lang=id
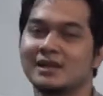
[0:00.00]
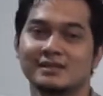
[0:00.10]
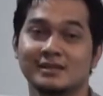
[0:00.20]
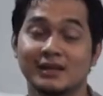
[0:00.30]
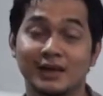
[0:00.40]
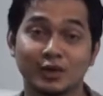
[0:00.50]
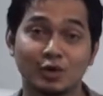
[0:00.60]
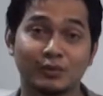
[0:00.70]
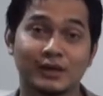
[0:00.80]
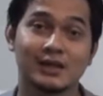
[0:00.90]
Sedangkan
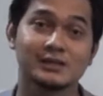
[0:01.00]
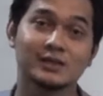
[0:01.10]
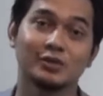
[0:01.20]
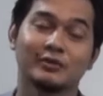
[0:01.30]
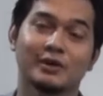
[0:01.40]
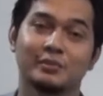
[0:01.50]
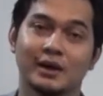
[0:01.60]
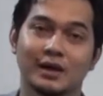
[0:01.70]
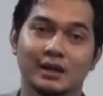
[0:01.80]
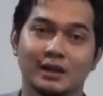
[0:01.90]
komunikasi
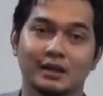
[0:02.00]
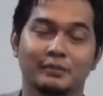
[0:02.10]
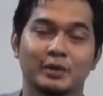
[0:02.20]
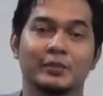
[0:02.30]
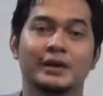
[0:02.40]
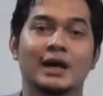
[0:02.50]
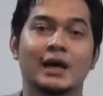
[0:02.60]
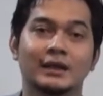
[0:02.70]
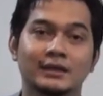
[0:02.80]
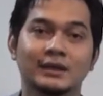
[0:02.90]
nonverbal
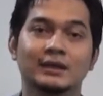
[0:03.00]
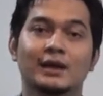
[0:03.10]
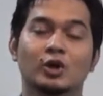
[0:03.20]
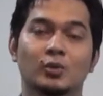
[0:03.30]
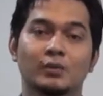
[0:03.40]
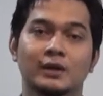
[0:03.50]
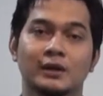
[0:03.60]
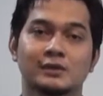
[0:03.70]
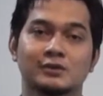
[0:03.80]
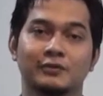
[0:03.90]
perbedaannya dengan
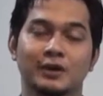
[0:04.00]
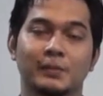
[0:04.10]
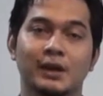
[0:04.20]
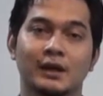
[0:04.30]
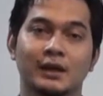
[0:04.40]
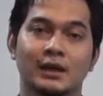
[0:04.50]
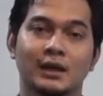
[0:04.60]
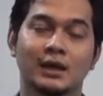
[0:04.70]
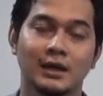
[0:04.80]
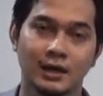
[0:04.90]
komunikasi verbal adalah
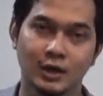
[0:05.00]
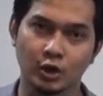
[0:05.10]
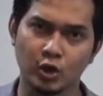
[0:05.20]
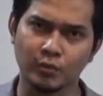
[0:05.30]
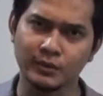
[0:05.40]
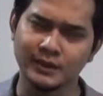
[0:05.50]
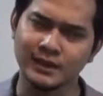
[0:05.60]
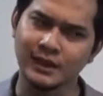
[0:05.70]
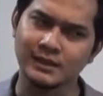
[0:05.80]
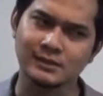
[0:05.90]

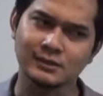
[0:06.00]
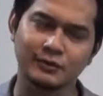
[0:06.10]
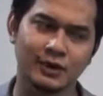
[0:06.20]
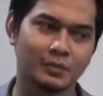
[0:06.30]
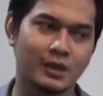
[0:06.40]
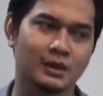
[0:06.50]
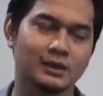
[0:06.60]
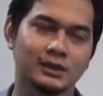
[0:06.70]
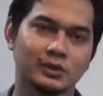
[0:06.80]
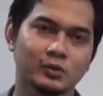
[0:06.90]
komunikasi verbal
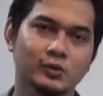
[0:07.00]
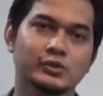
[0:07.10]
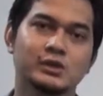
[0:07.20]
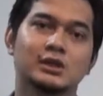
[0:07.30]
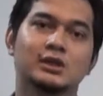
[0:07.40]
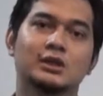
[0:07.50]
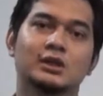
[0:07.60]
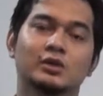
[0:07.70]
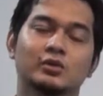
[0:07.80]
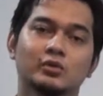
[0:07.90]
itu
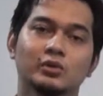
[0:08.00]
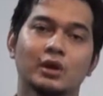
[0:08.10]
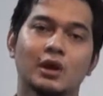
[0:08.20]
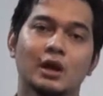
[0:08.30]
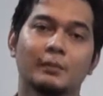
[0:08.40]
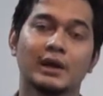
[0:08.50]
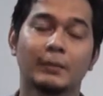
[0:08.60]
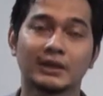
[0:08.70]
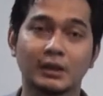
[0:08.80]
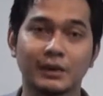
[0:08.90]
cenderung
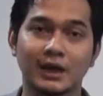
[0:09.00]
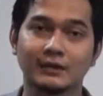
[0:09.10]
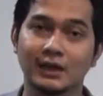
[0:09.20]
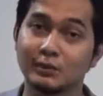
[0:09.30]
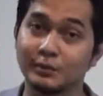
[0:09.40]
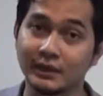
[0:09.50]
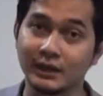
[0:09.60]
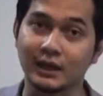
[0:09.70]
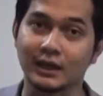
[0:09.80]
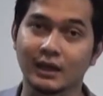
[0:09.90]
mendapatkan perhatian lebih banyak
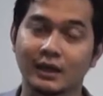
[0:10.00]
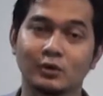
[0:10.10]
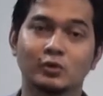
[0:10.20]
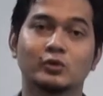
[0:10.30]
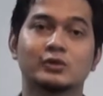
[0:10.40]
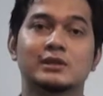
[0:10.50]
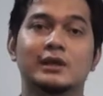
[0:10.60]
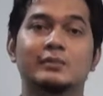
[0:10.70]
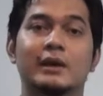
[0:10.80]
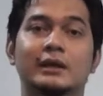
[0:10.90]
untuk
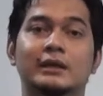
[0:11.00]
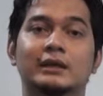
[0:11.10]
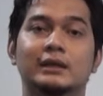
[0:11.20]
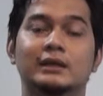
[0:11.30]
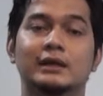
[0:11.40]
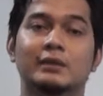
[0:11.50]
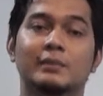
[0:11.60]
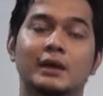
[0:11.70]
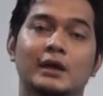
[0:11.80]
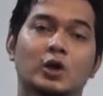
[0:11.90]
studi banding
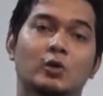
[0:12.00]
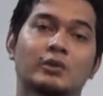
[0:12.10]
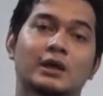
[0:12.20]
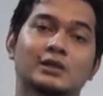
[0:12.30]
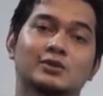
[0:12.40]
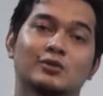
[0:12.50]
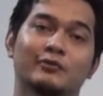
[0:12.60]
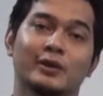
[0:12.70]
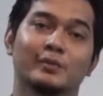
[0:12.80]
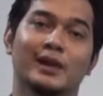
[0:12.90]
daripada komunikasi
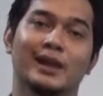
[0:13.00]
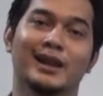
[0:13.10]
nonverbal.